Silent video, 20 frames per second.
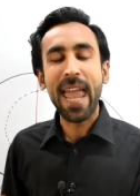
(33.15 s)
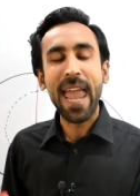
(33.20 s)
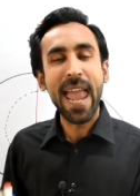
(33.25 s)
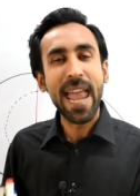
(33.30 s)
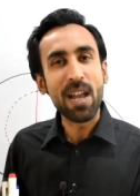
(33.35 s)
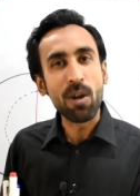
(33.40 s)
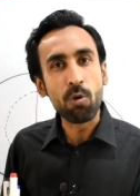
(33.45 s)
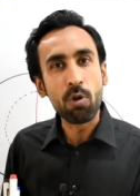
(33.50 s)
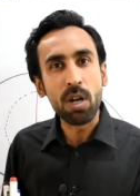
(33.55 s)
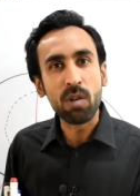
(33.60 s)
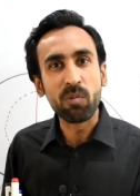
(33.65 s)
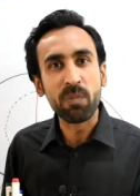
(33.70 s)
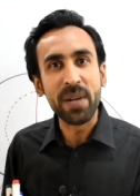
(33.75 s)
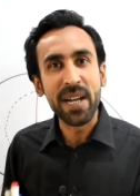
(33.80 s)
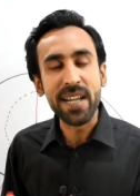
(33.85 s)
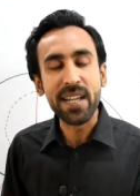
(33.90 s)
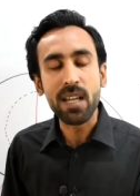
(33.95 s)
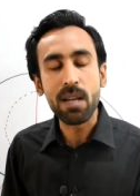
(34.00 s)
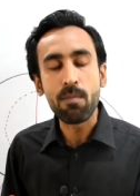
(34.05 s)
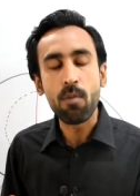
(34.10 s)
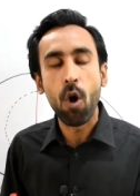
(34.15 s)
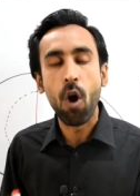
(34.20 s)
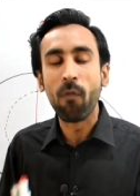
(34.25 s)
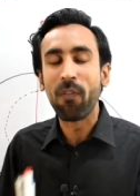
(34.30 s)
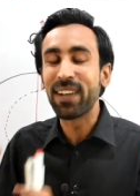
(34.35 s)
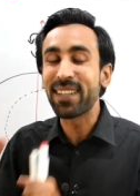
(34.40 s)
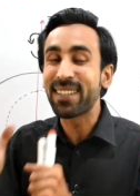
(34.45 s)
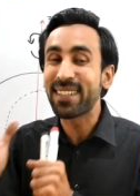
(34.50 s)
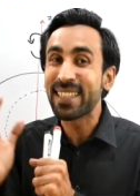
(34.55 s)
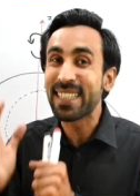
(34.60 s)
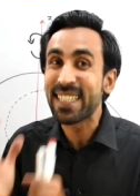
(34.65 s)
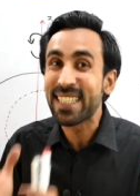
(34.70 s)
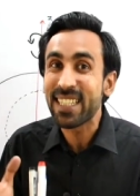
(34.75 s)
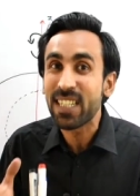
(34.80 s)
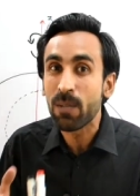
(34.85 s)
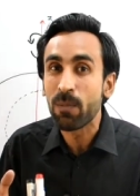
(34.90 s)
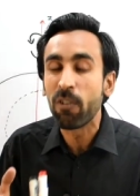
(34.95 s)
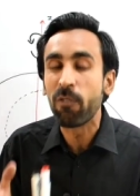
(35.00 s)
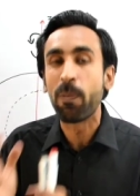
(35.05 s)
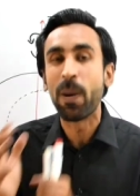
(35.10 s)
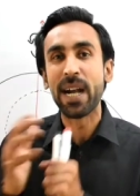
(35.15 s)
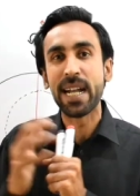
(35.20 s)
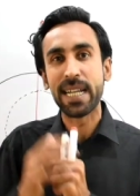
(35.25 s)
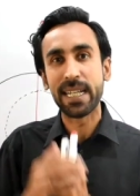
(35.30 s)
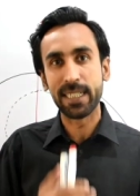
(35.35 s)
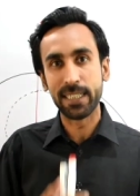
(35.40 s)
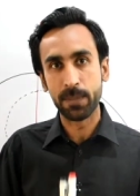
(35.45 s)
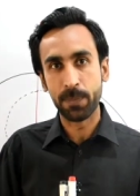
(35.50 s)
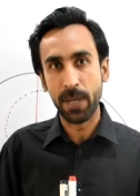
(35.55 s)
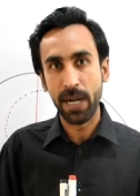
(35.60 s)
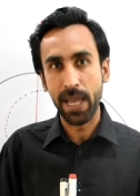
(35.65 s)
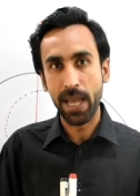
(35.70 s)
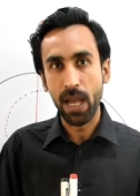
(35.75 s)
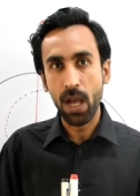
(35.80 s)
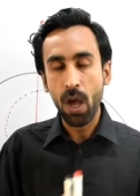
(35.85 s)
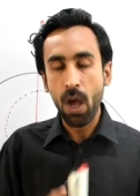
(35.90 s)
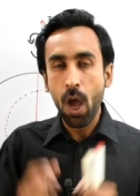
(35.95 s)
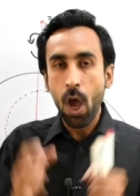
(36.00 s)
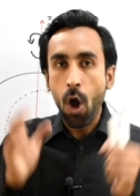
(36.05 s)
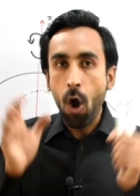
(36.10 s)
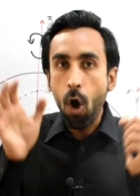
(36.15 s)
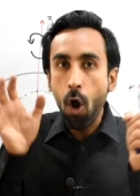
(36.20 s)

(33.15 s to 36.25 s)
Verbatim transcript: एंगुलर मोमेंटम ऑफ अ सिस्टम ऑफ पार्टिकल्स पढ़ा है